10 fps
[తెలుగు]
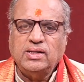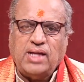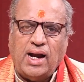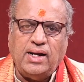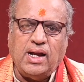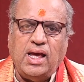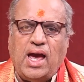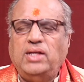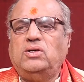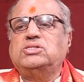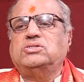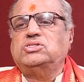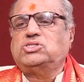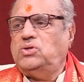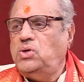తండ్రి ఐదో
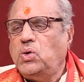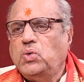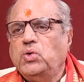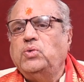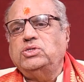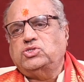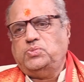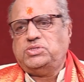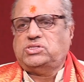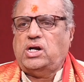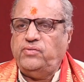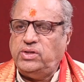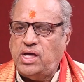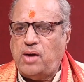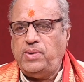సంవత్సరంలో గురువుని చూపిస్తాడు
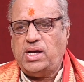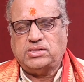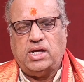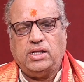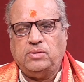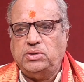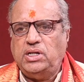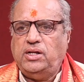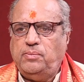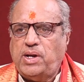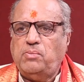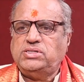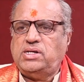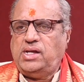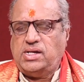విద్యాభ్యాసానికి మొదలైన
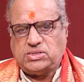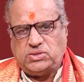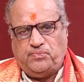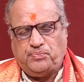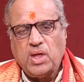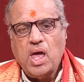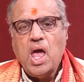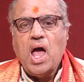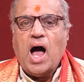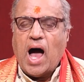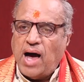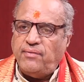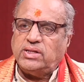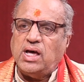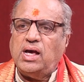బ్రహ్మచర్యాసనం ఆ
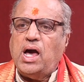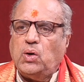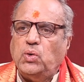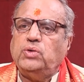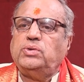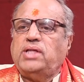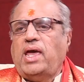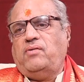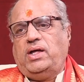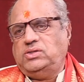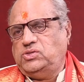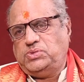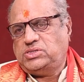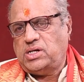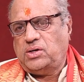విధంగా గురువు దైవాన్ని
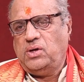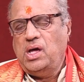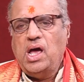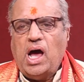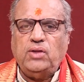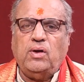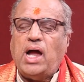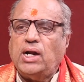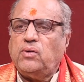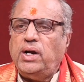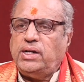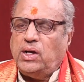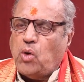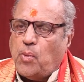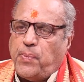చూపిస్తాడు అందువల్ల అటువంటి
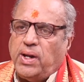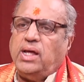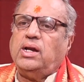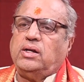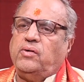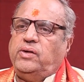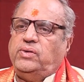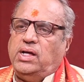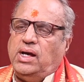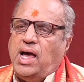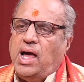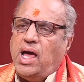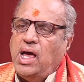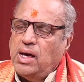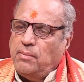గొప్పనైనటువంటి విధంగా
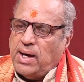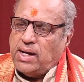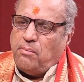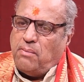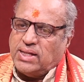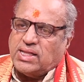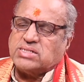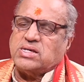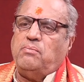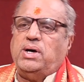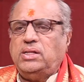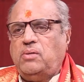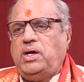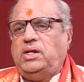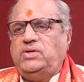మన మత
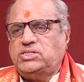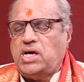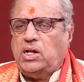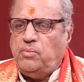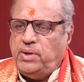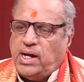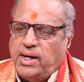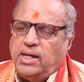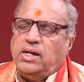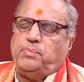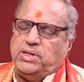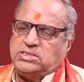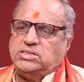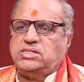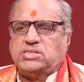సంబంధమైన విషయాల్లో మీరు అడిగిన
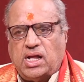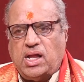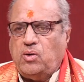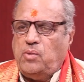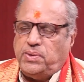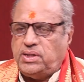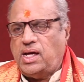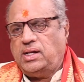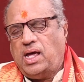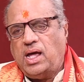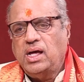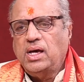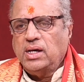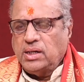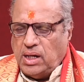ప్రశ్న చాలా గొప్పది నాన్న
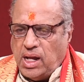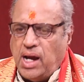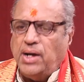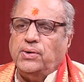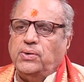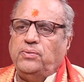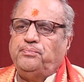నేడు